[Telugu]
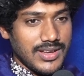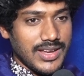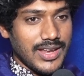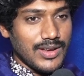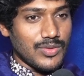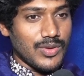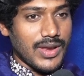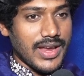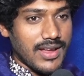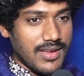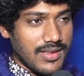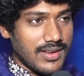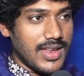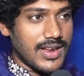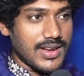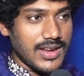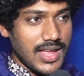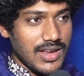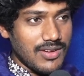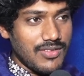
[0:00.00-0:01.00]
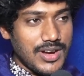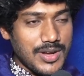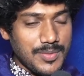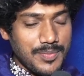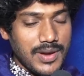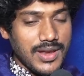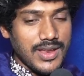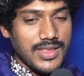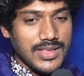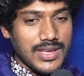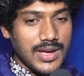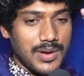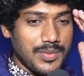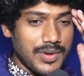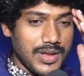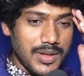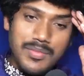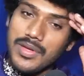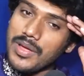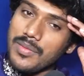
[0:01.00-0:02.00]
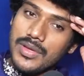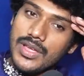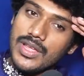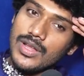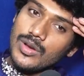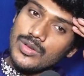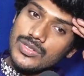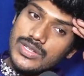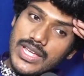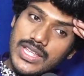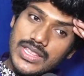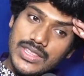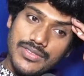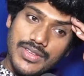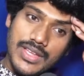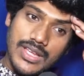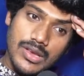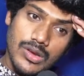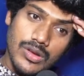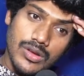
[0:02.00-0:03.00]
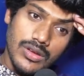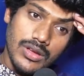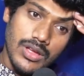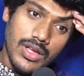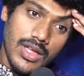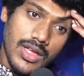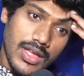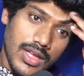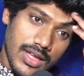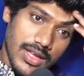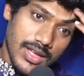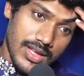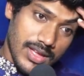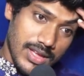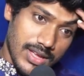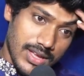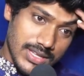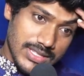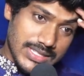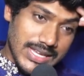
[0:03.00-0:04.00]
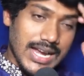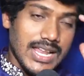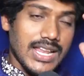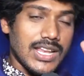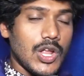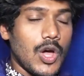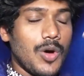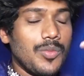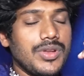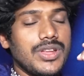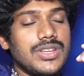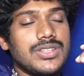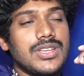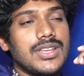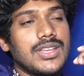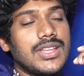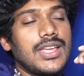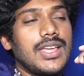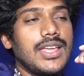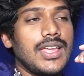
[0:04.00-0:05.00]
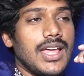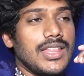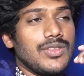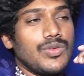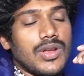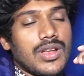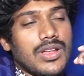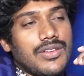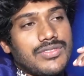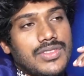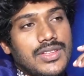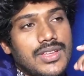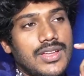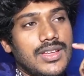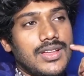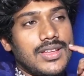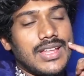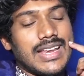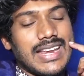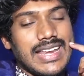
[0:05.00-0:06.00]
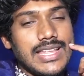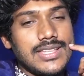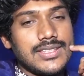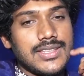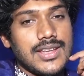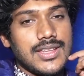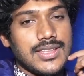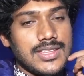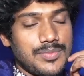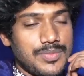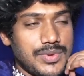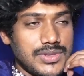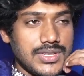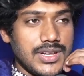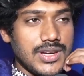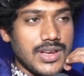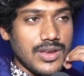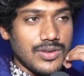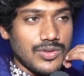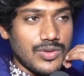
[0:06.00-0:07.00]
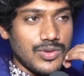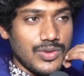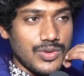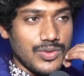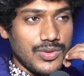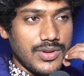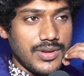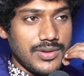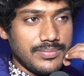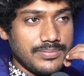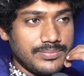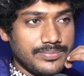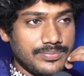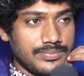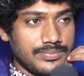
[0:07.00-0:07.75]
నేను రెగ్యులర్గా అలవాటు పడలేదు కాబట్టి మేబీ ఈరోజు ఎయిత్ వీక్లో సడన్ నామినేషన్కి అది వన్ ఆఫ్ ద రీజన్ అని చెప్పేసి నేను అనుకుంటున్నాను